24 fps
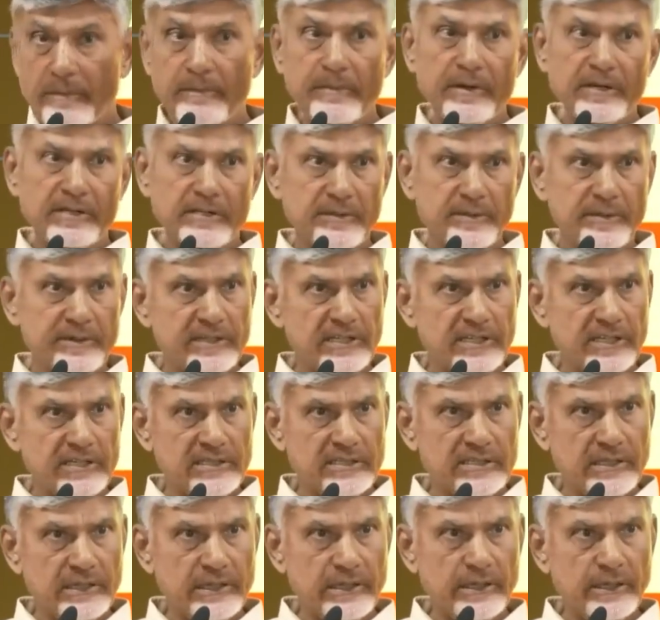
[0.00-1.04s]
రీఎంబర్స్మెంట్
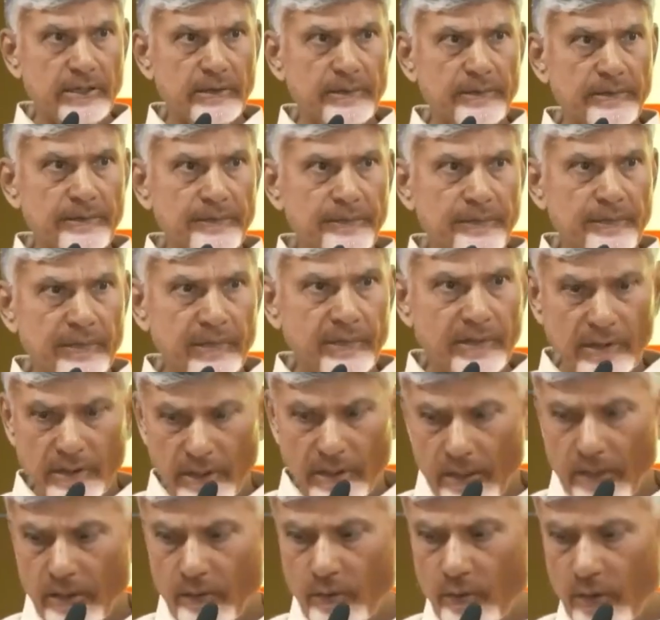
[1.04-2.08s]
చేస్తా అన్నాం
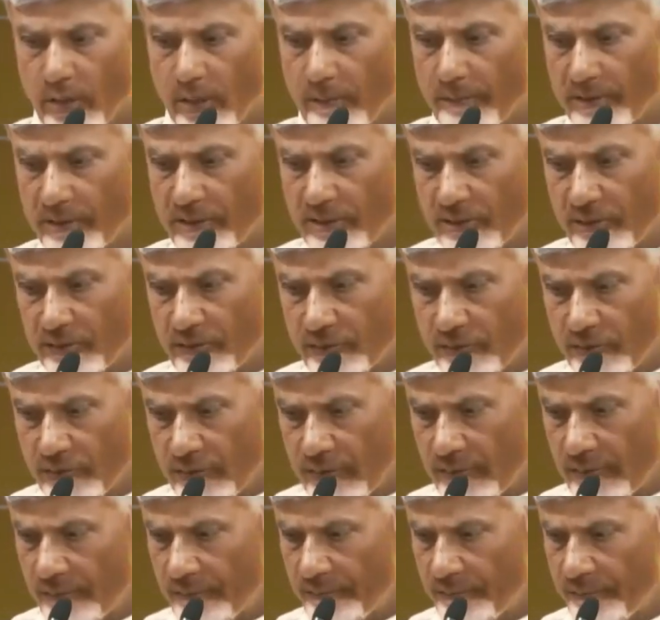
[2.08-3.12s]
దాన్ని కూడా అమలు
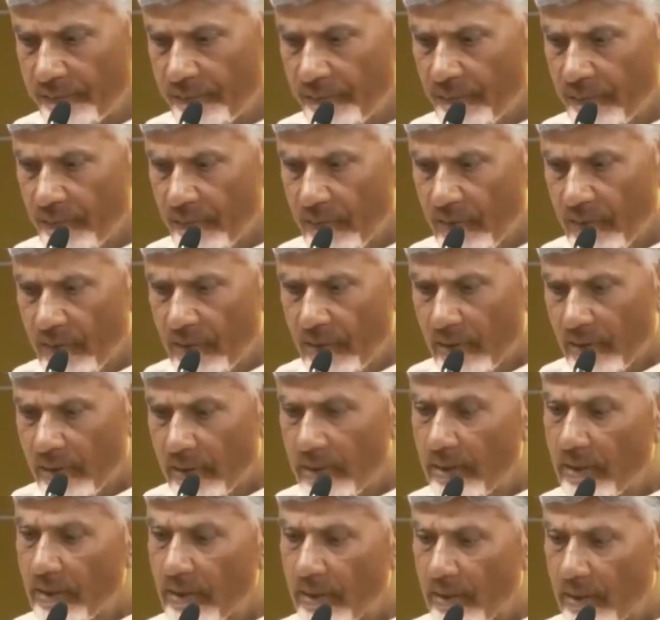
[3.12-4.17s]
చేస్తున్నాం
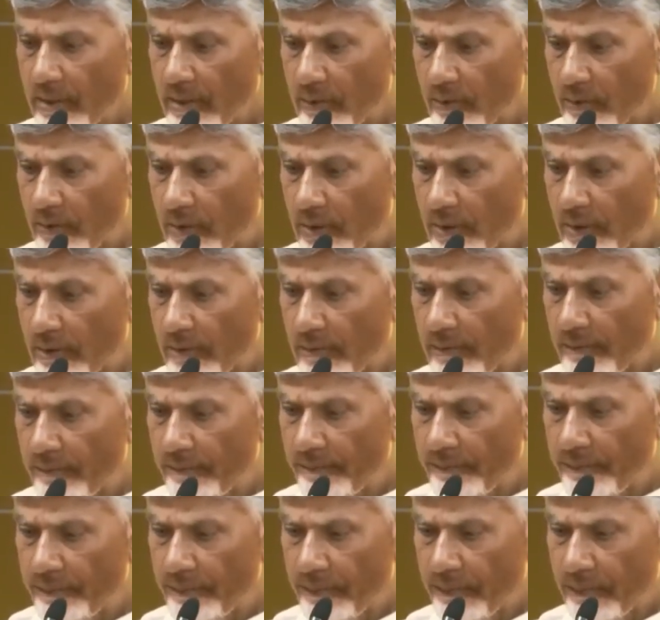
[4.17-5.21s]
ఇది కాకుండా
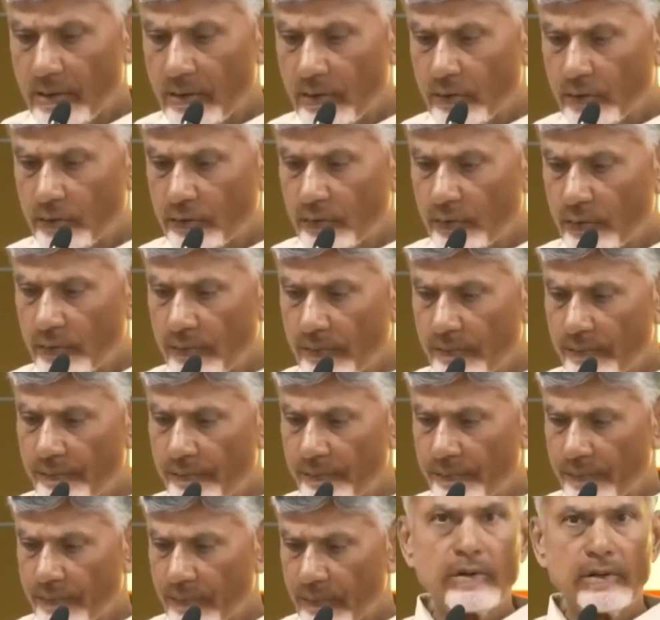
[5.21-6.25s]
ఈరోజు
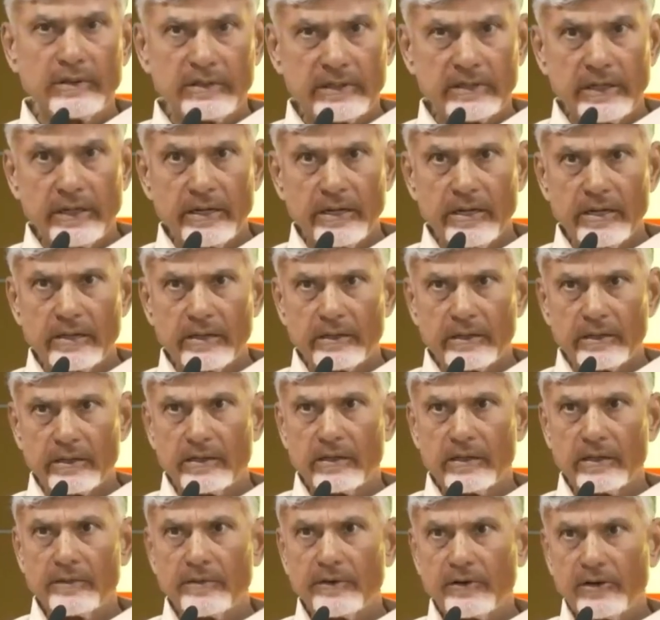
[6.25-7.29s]
చేనేత
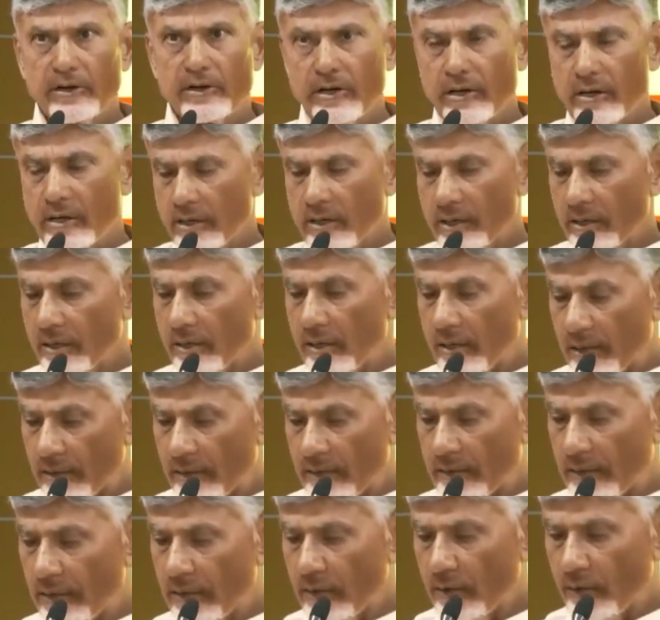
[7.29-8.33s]
కార్మికుల ఇండ్లకి
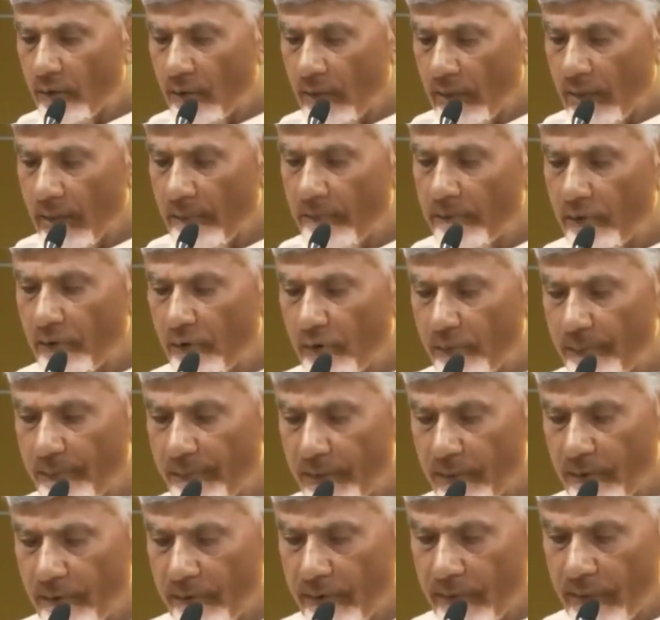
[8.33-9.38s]
అదనంగా ఒక యాభై వేల
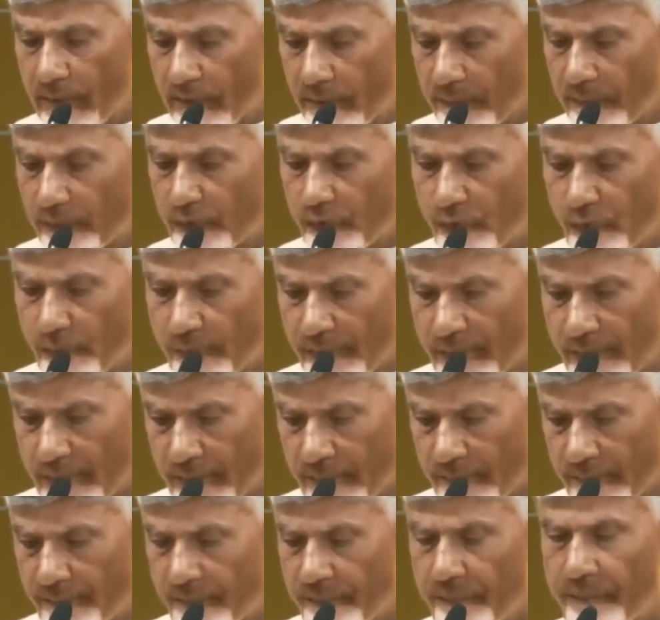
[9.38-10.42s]
రూపాయలు ఇవ్వడానికి ముందుకు
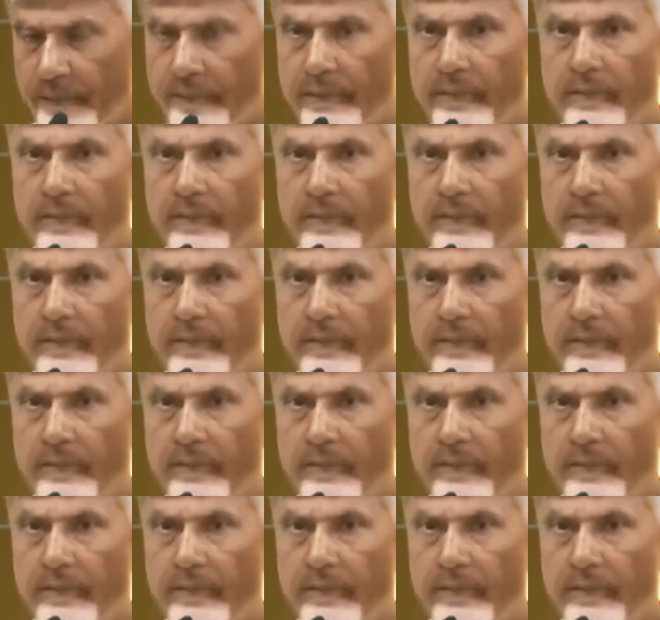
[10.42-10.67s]
పోయాం